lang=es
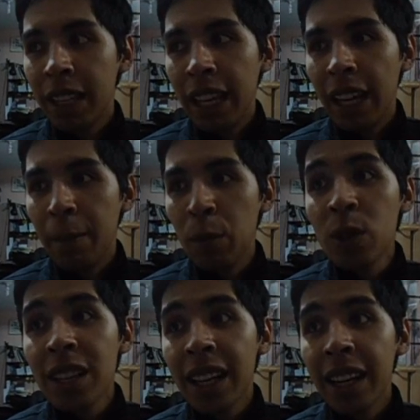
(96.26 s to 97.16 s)
de
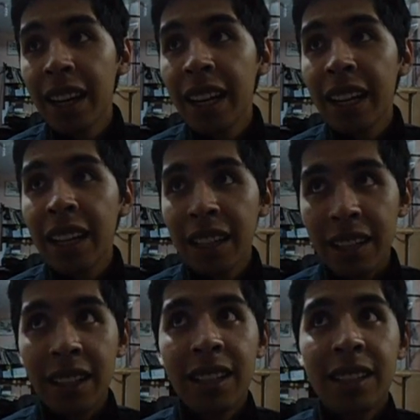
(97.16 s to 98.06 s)
música,
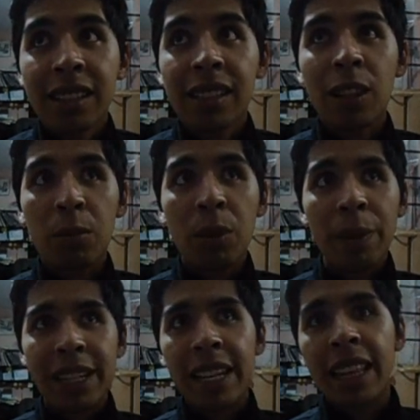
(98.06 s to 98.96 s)
eh, soy muy
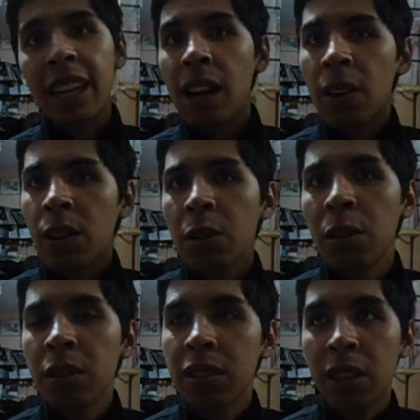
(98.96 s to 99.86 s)
versátil,
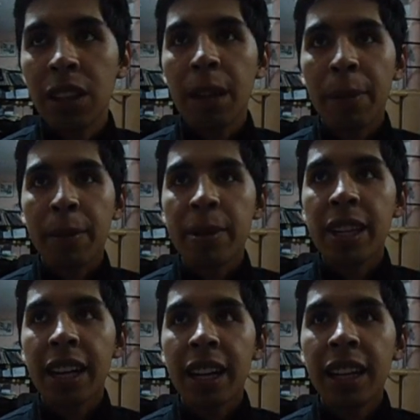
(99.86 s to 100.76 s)
oigo todo tipo de
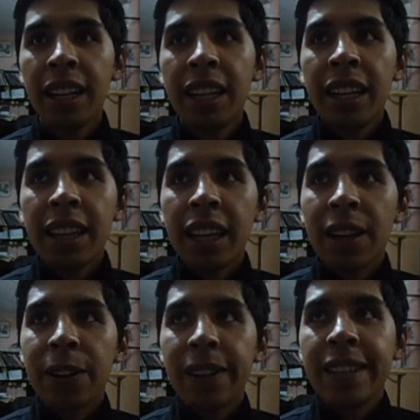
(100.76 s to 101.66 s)
música.
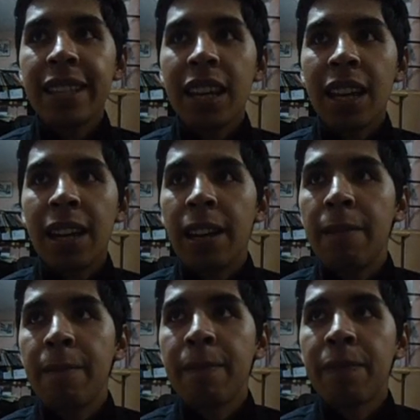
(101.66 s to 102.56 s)
Tengo desde